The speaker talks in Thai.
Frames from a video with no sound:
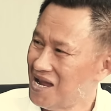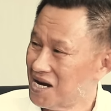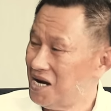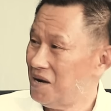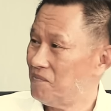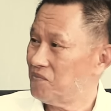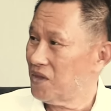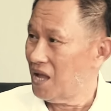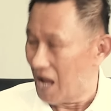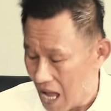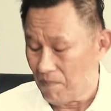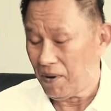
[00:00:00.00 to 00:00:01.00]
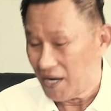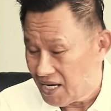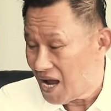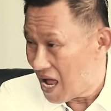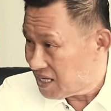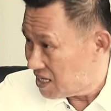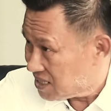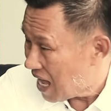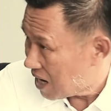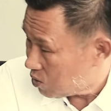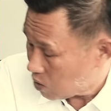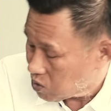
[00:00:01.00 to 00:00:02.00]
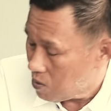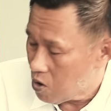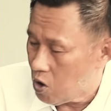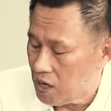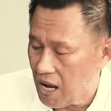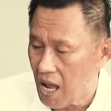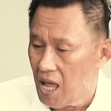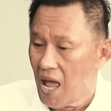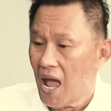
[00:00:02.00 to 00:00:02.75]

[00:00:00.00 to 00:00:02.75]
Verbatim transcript: ปีหนึ่งห้าปีหนึ่งห้าที่สร้างวัตถุมงคลเนี่ย